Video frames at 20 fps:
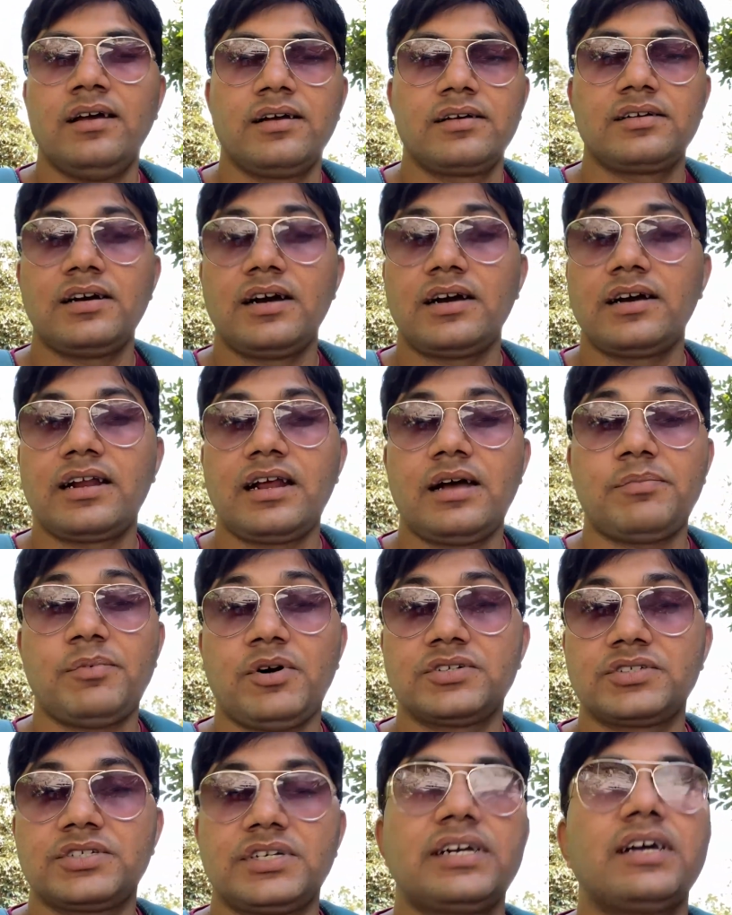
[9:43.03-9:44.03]
गंगरिया
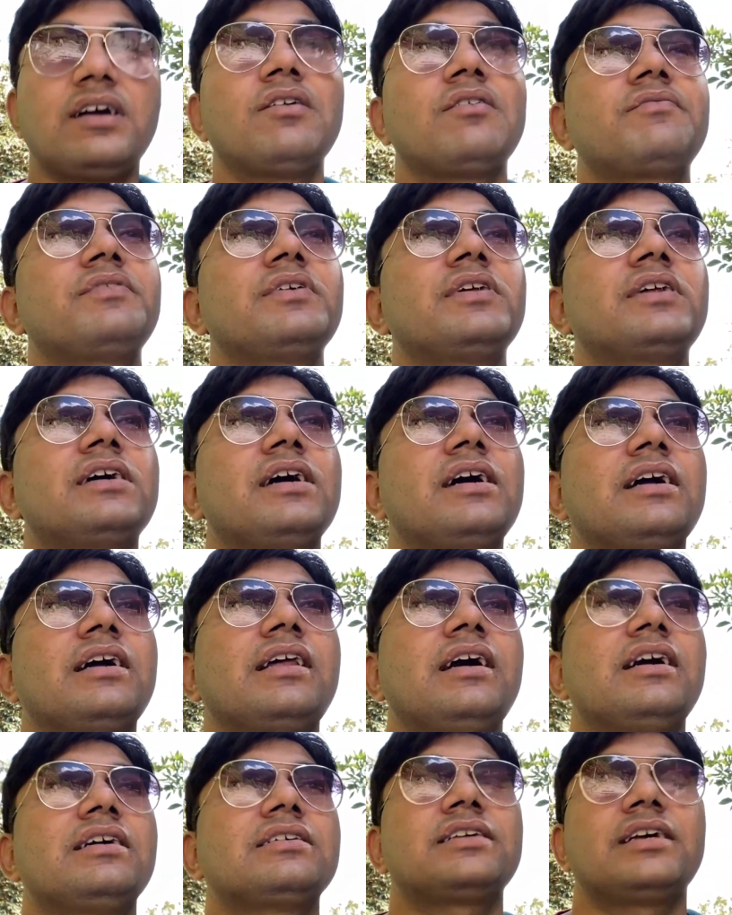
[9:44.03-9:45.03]
पहुंचेंगे और फिर
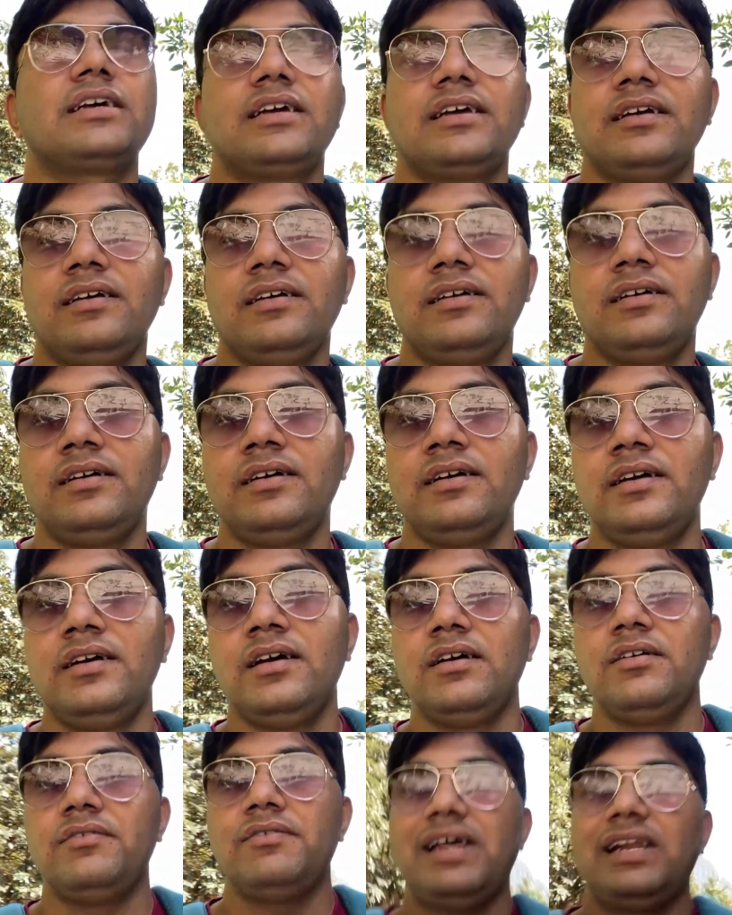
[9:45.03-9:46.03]
गंगरिया से
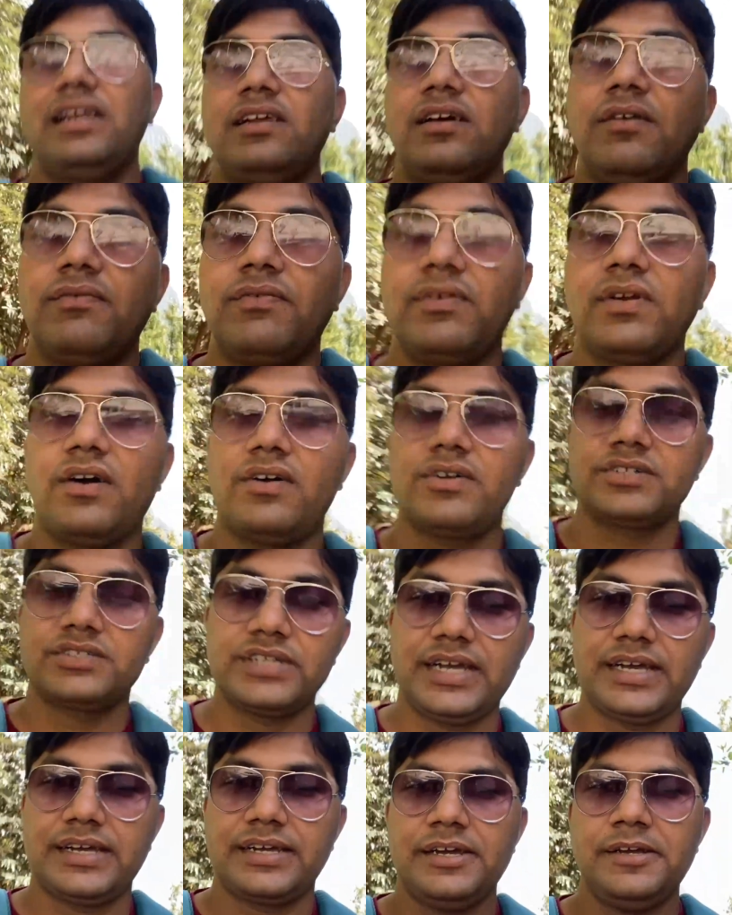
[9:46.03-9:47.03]
वैली ऑफ फ्लावर्स
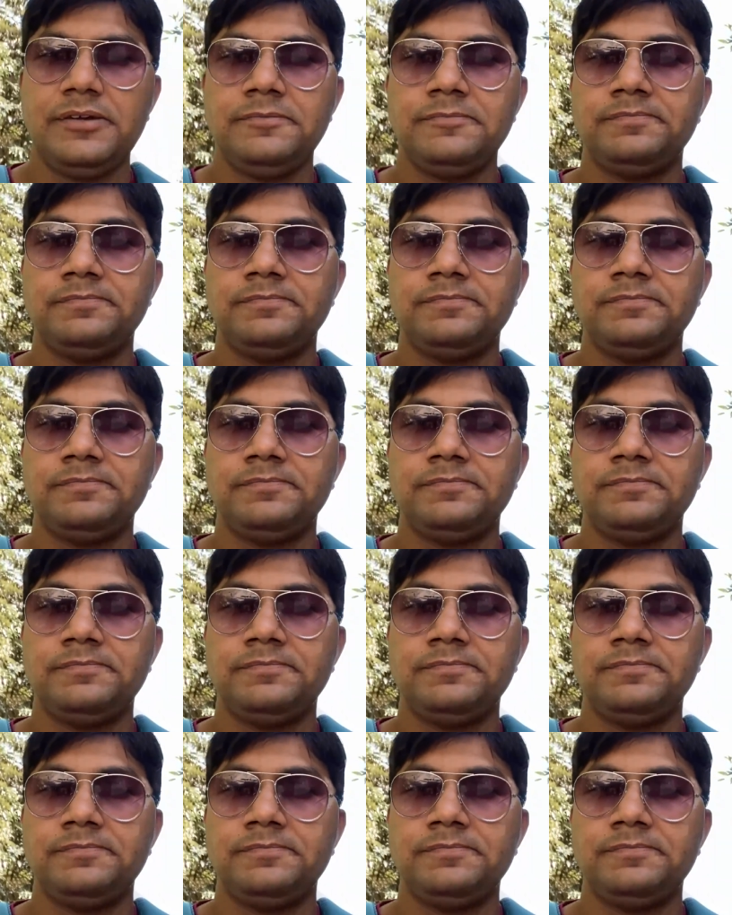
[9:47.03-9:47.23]
जाएंगे